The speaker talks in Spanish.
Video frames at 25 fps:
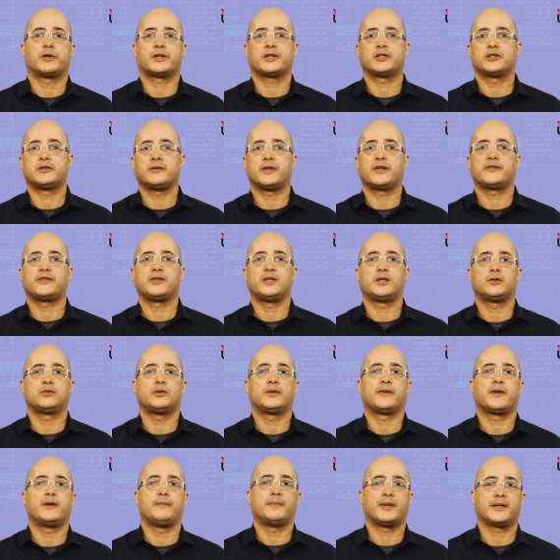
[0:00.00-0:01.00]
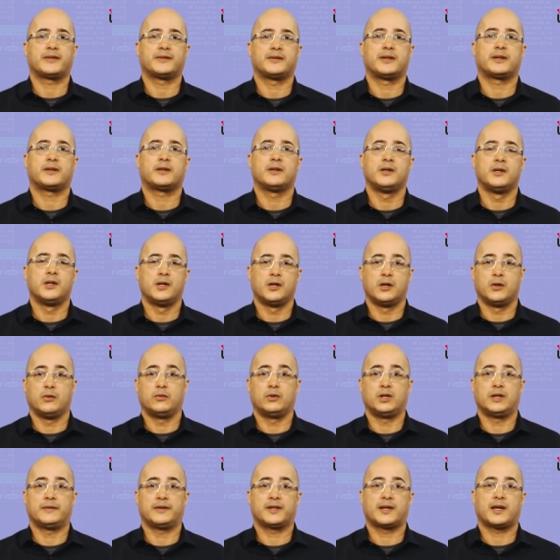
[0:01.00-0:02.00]
el resto de asignaturas del máster,
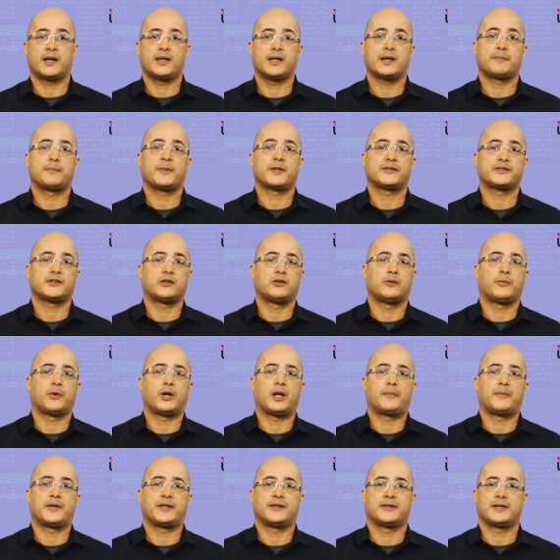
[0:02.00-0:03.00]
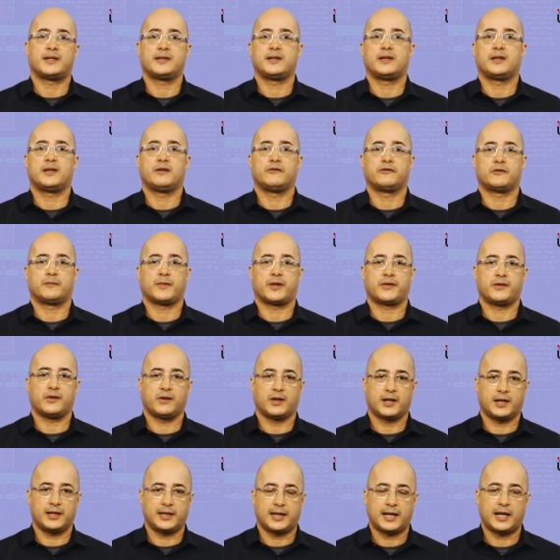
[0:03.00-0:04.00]
una vez que hayas pasado por las pestañas de
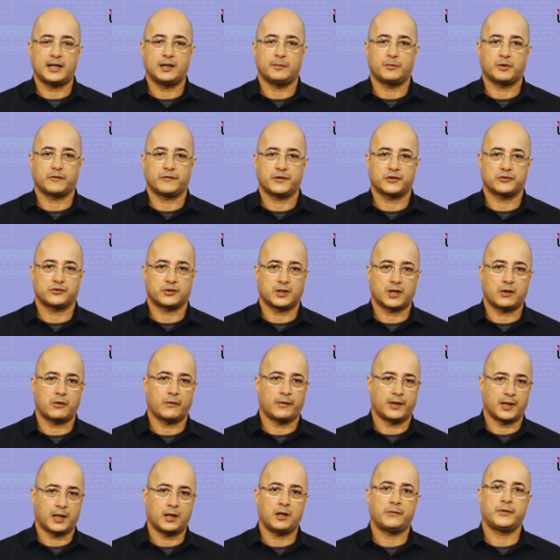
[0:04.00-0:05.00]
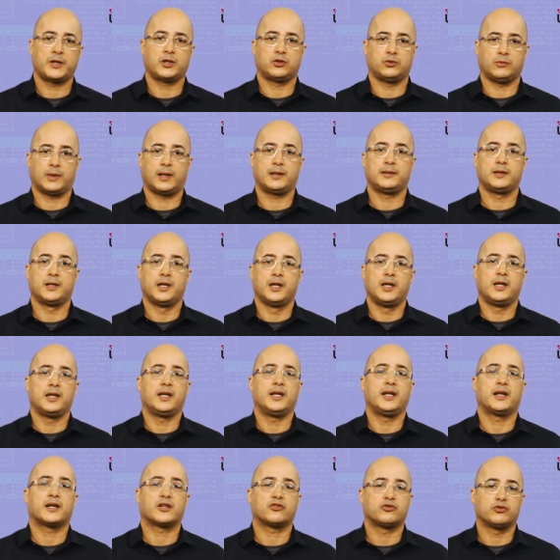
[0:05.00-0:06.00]
Información General y Profesorado del aula virtual
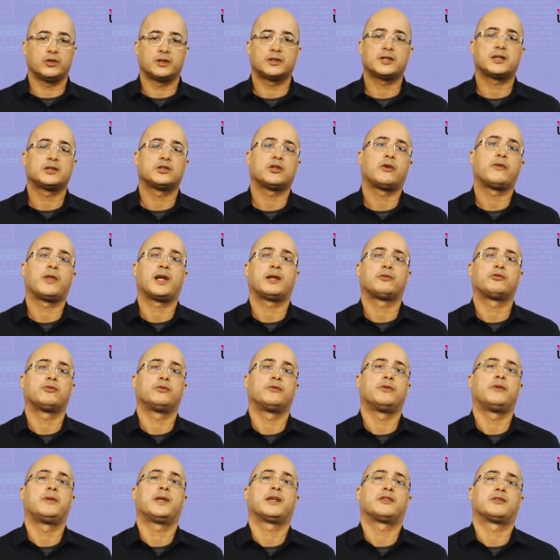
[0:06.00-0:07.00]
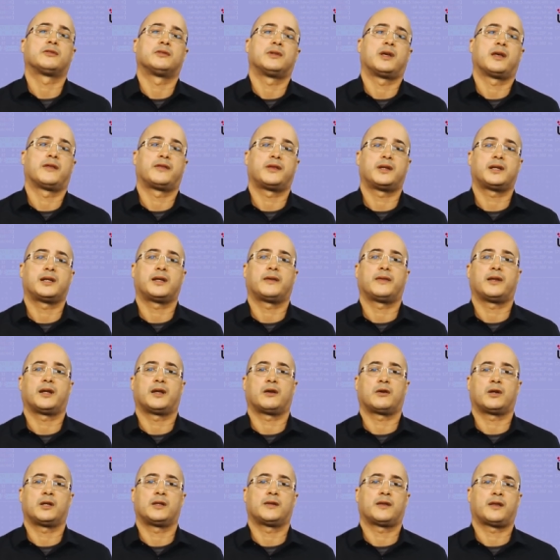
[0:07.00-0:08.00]
y resuelta todas tus dudas acerca de
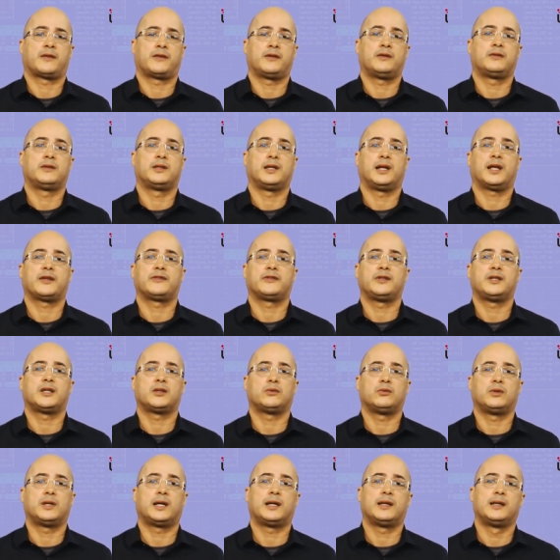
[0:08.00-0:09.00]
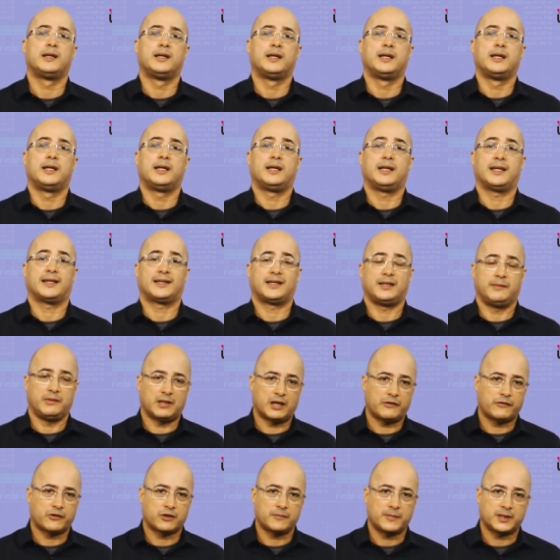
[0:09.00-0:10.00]
la organización de la asignatura, la
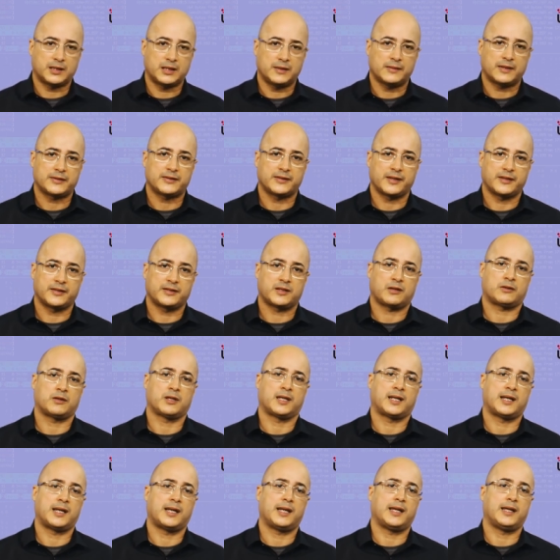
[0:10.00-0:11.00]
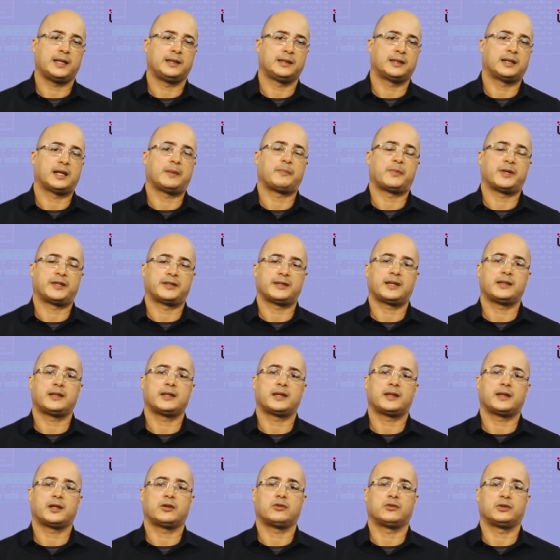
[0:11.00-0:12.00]
actividad formativa se desarrollará entre las
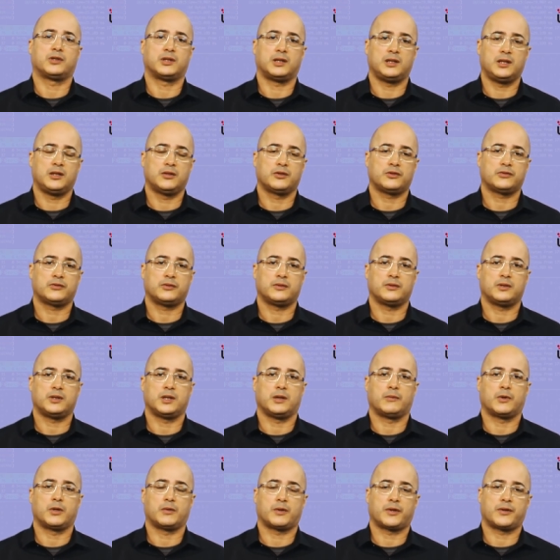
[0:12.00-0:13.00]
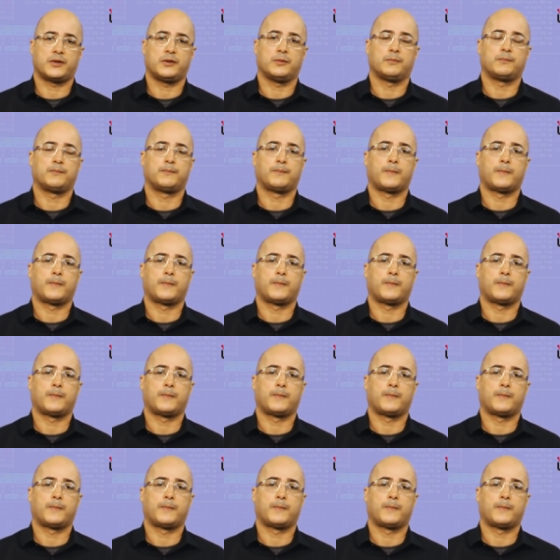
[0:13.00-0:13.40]
pestañas de Contenidos y Evaluación.